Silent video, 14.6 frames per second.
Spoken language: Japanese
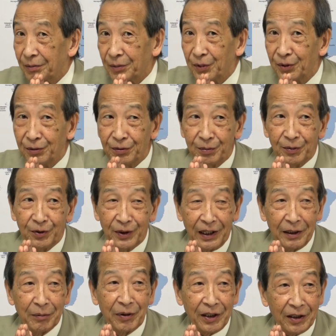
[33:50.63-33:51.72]
もっと売るものが
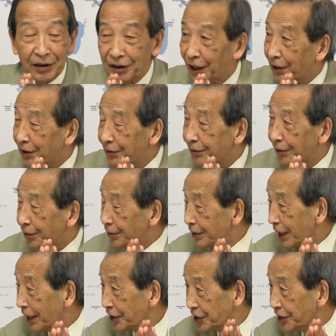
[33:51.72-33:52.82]
あればねあんなふうこん
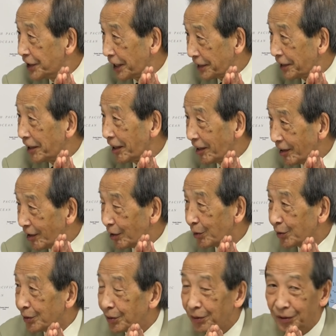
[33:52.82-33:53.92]
な赤字になってないんで、
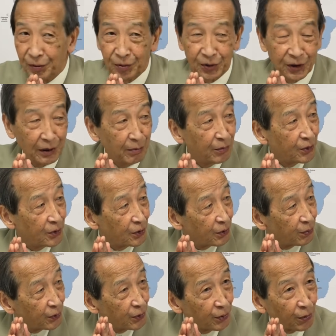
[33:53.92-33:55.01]
うん、農産物と
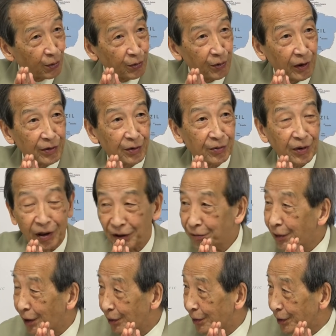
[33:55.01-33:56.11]
武器と本当はそこ何
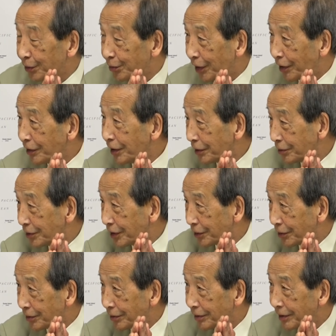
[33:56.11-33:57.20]
あと何があるんじゃ
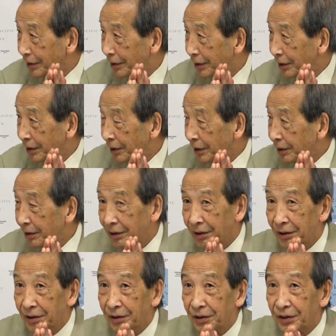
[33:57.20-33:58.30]
というね
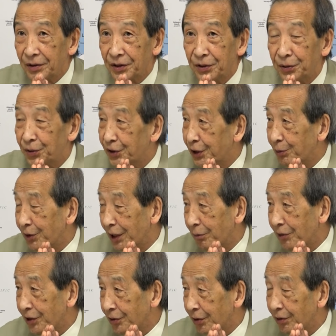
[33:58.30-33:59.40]
自動車も
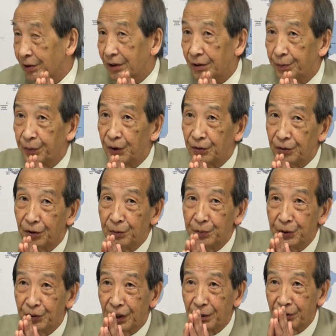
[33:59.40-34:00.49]
ダメでしょ
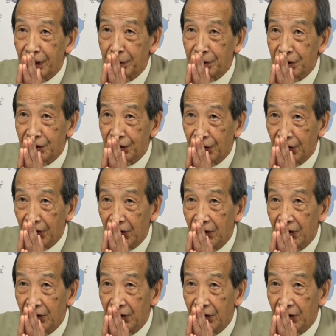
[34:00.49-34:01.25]
コンピューターもダメでしょ